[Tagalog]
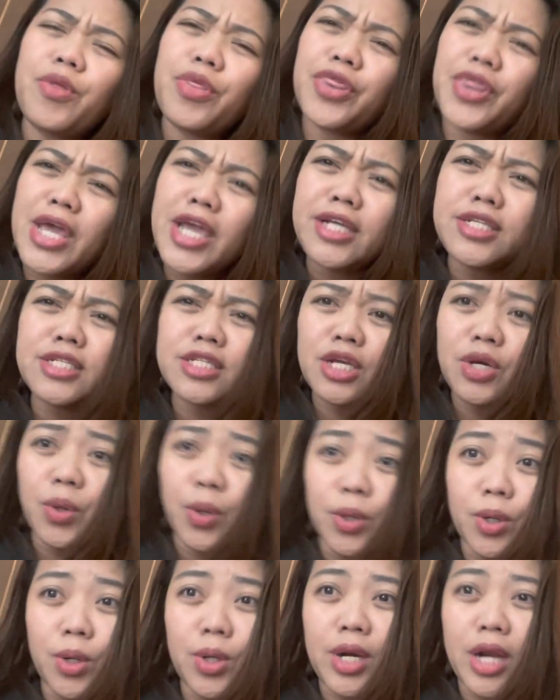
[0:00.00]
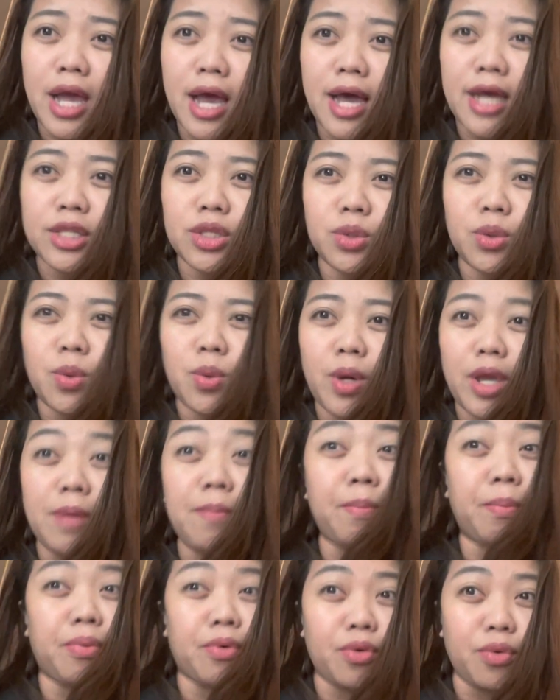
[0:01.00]
things siguro na to
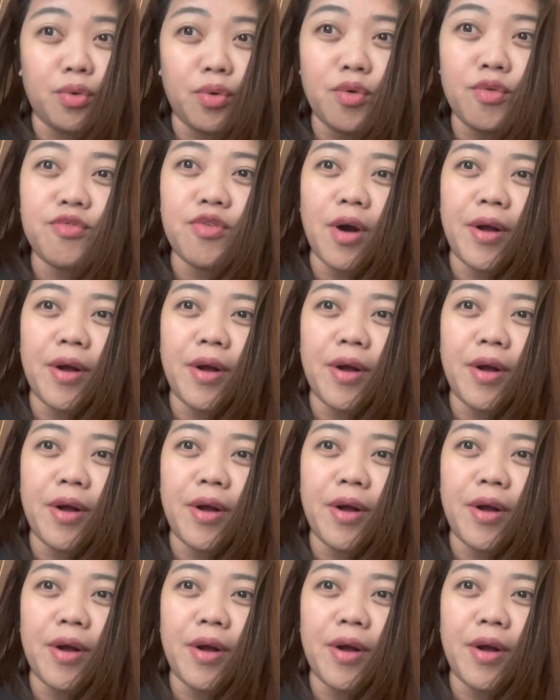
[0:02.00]
improve